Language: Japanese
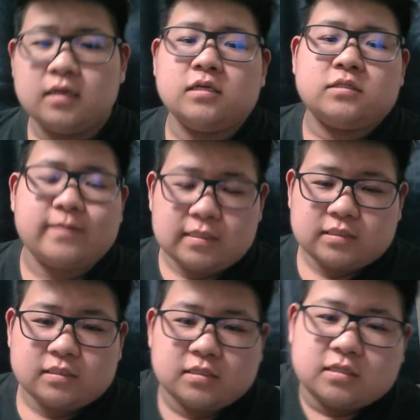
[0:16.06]
しま
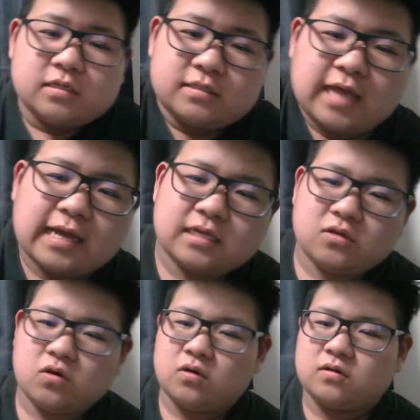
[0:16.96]
す。だけ
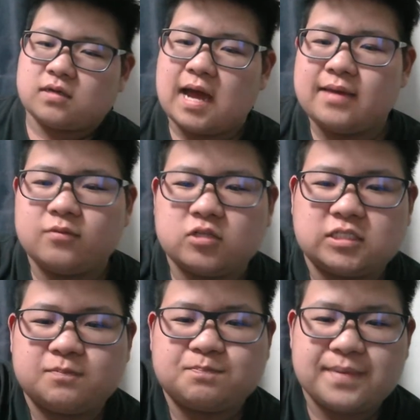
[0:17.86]
ど、買い物
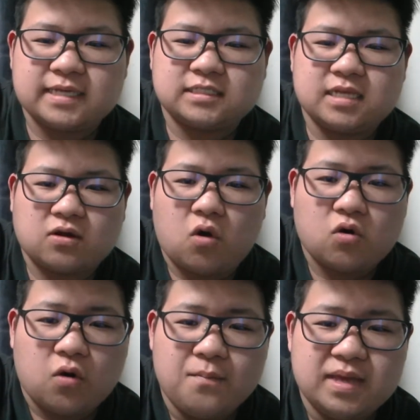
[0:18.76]
失敗して、こ
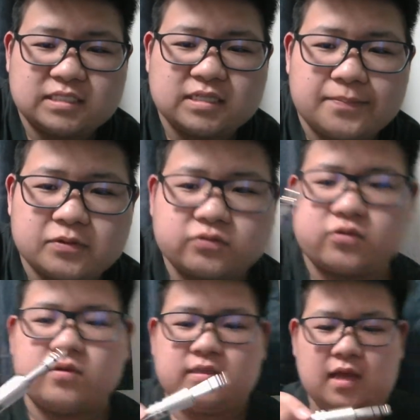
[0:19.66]
こめっちゃぶっ
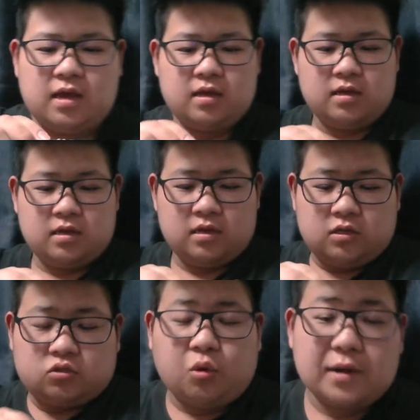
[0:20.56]
といんだ。
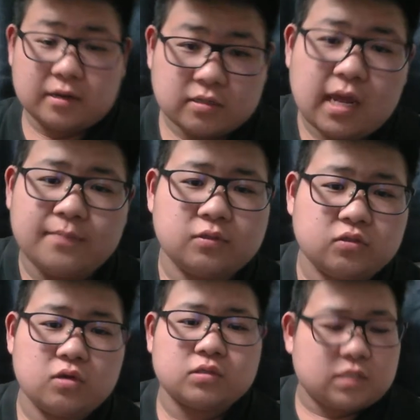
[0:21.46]
どれくらいぶっ
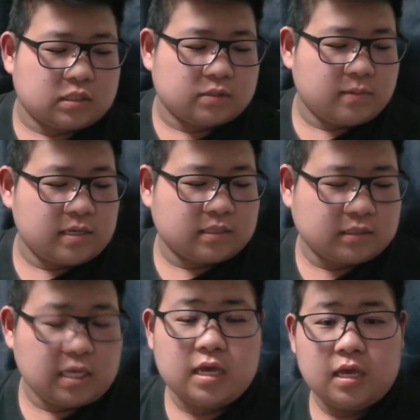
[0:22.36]
といの説明し
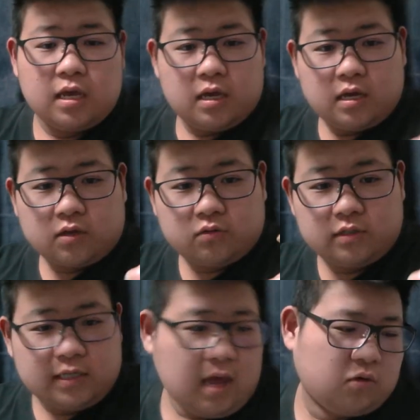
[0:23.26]
て、この
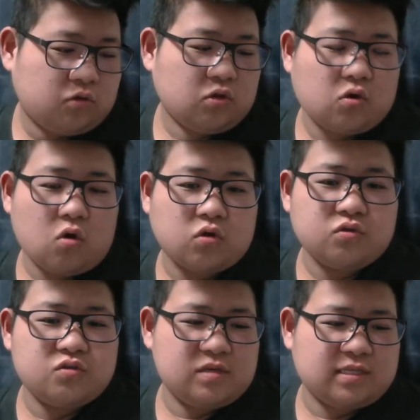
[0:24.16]
イヤホンのここ
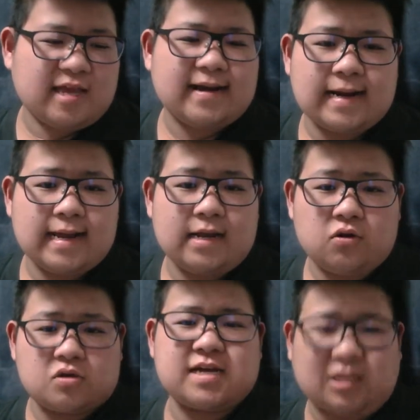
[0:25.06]
抜いたら、
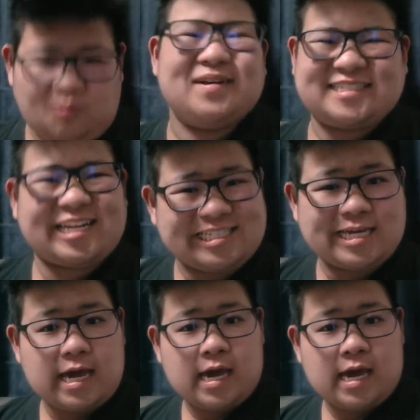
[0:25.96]
録画止まったんじゃっ